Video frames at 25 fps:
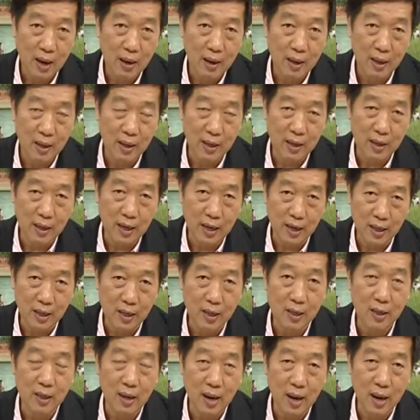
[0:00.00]
ให้ดี
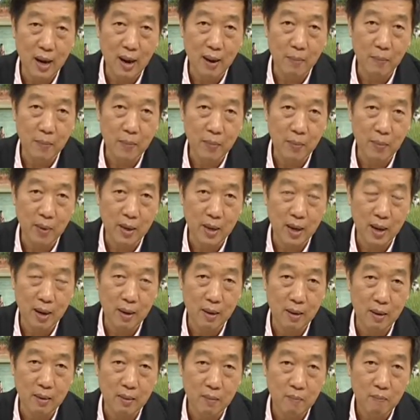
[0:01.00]
ขึ้นนะครับเพราะฉะ
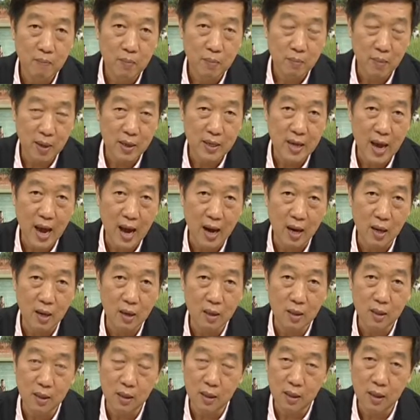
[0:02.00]
นั้นบางอย่าง
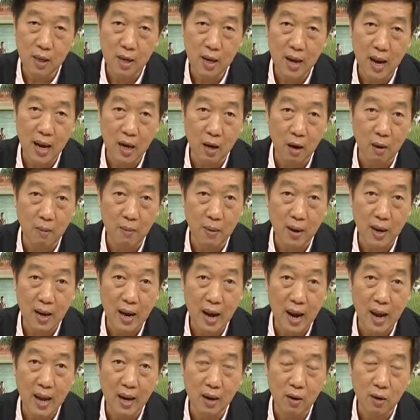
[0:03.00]
ก็คือเรื่องการออกกำลั
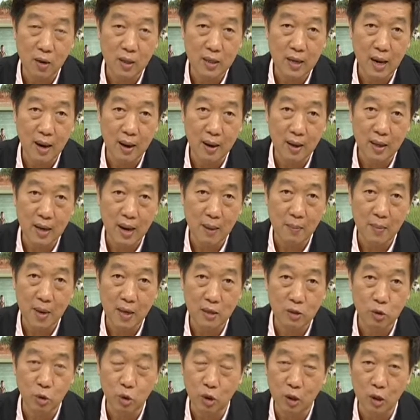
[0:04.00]
งกายเราก็อย่าทำ
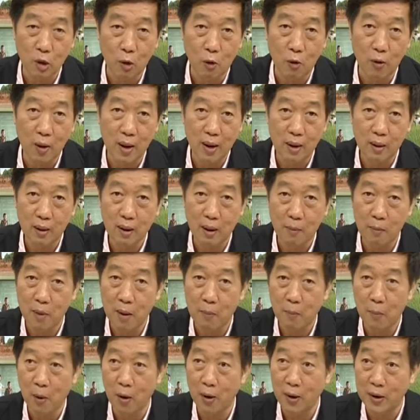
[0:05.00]
อะไรสุดโต่งอ่ะ
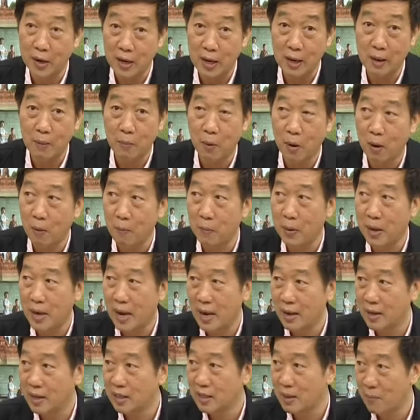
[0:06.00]
คำว่าพอดีพอ
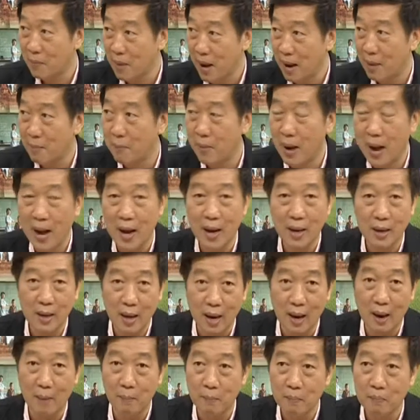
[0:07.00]
เพียงนี่สำคัญมาก
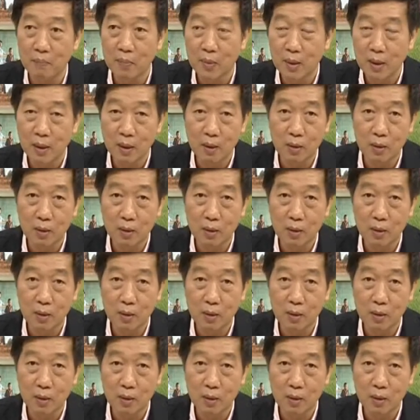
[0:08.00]
นะครับ